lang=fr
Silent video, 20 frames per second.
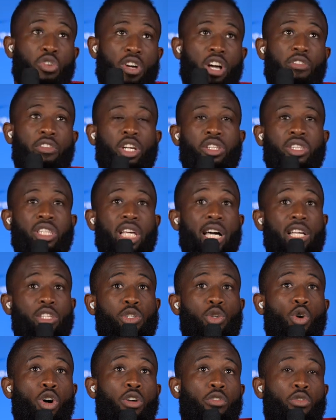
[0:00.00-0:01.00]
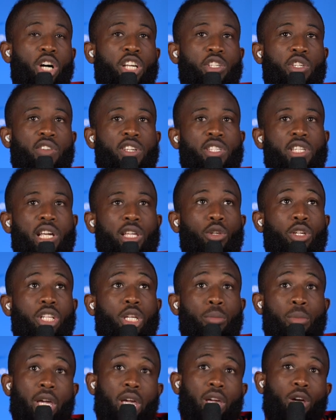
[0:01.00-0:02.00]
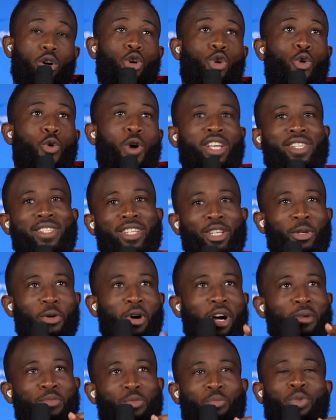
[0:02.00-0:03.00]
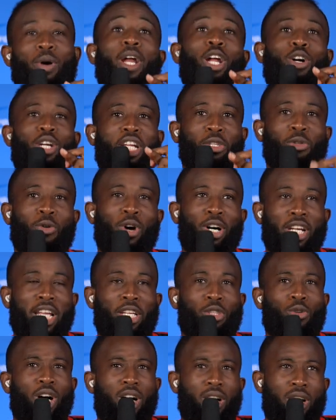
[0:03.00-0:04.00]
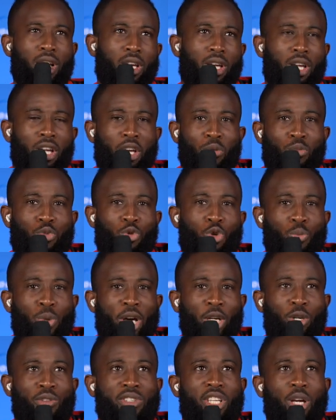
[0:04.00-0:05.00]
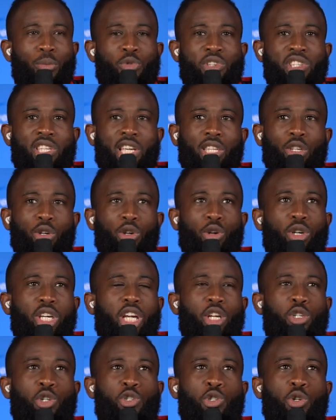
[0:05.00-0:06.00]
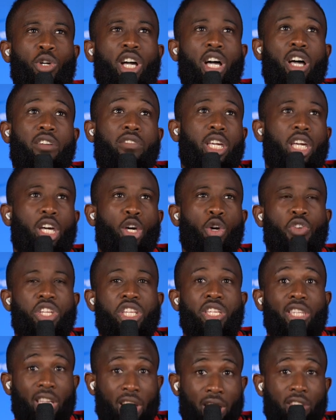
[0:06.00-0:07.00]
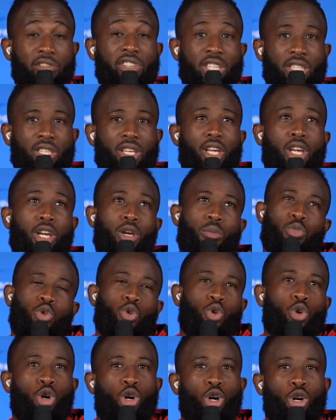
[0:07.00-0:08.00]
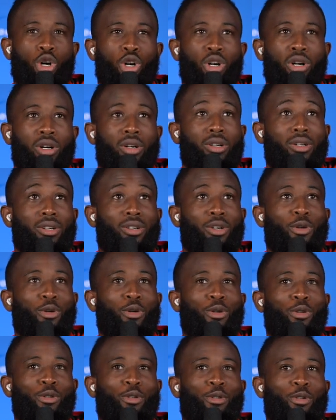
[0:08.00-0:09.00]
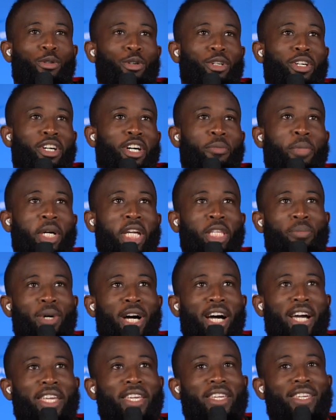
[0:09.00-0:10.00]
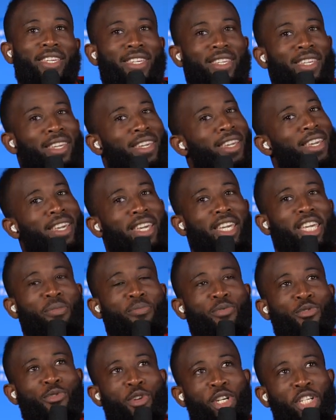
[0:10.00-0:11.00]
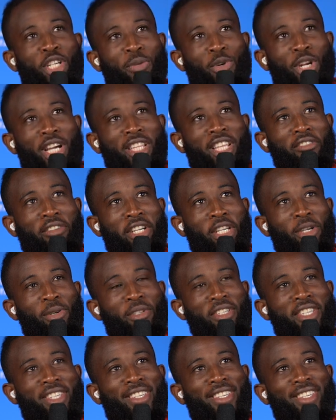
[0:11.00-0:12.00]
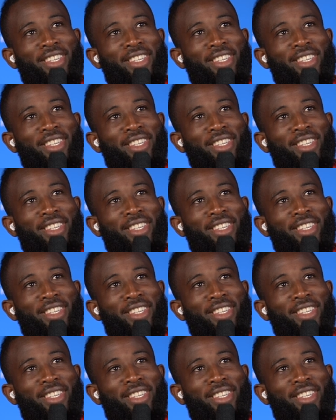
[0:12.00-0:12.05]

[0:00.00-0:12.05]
On va faire une radio, on verra ce que ça a donner, mais on croise les doigts, pas les doigts, les doigts pour ne pas que ça puisse être quelque chose de grave et revenir très vite pour le Grand Prix de Paris et pour le championnat d'Afrique aussi.